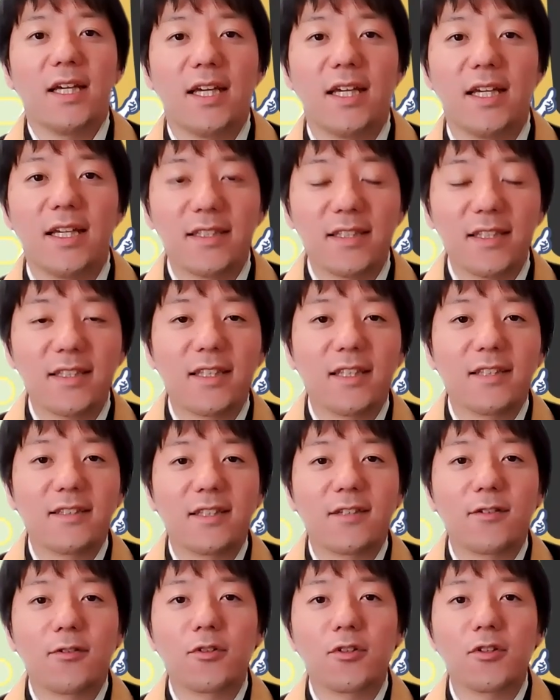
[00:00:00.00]
えー、ぜひで
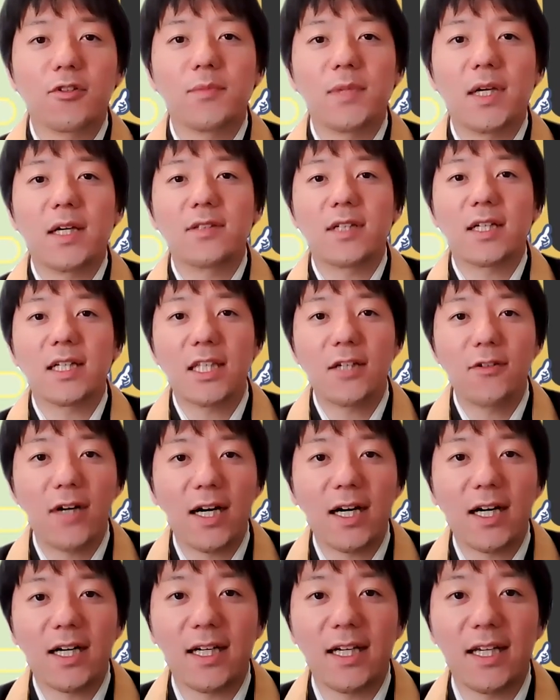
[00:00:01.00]
すね、ご興味ある方
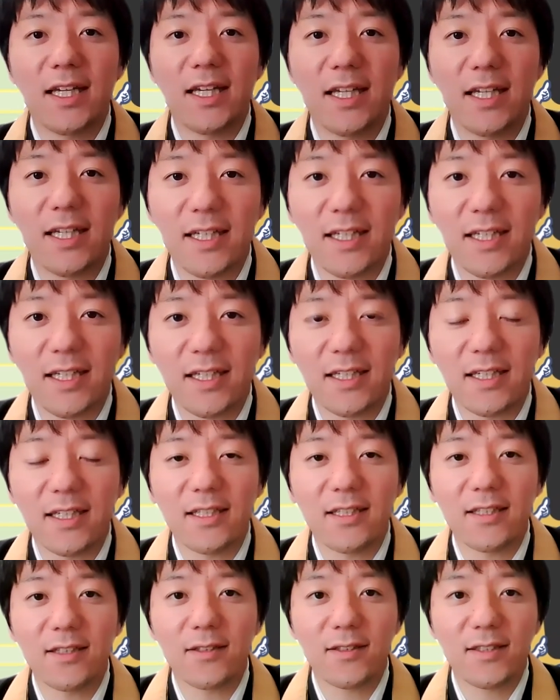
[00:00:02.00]
は、
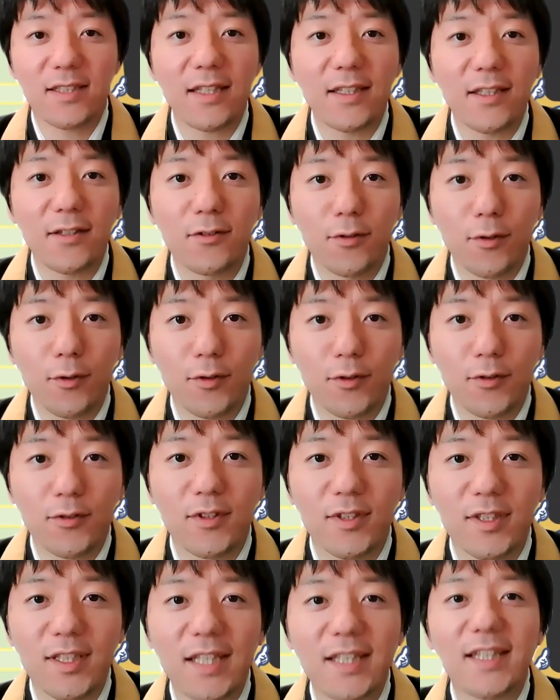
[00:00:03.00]
えー、チャンネル登
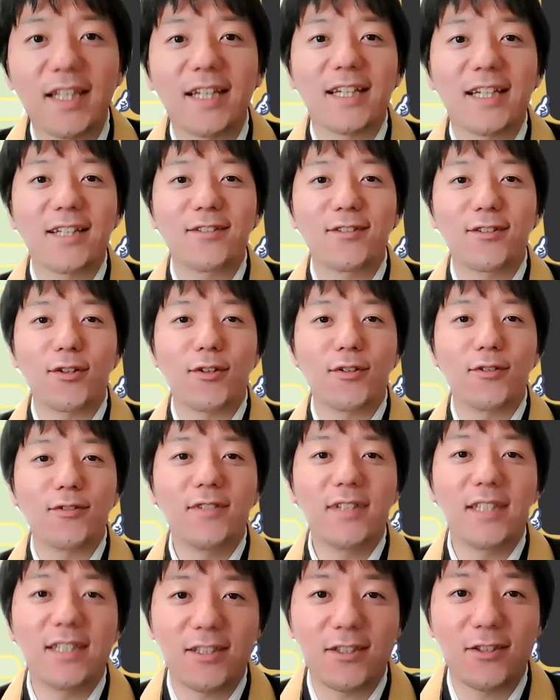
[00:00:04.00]
録していただけると
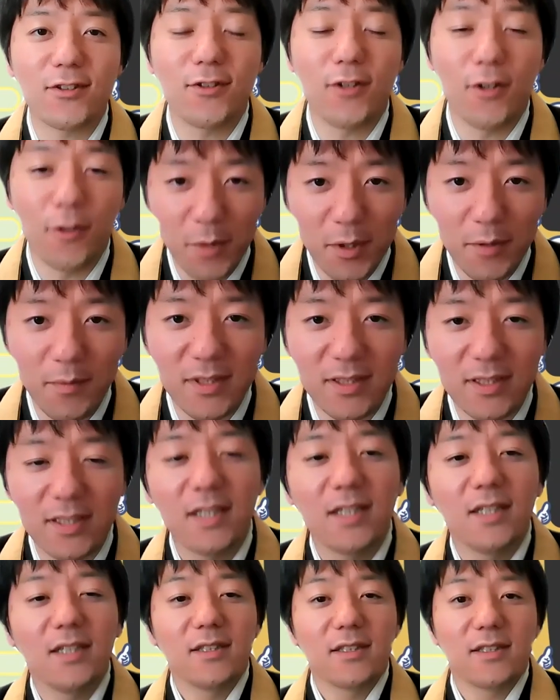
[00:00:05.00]
嬉しく思いま
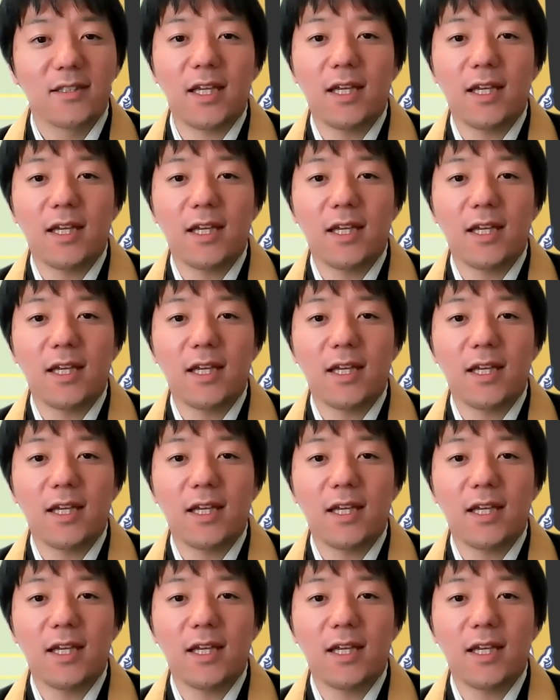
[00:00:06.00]
す。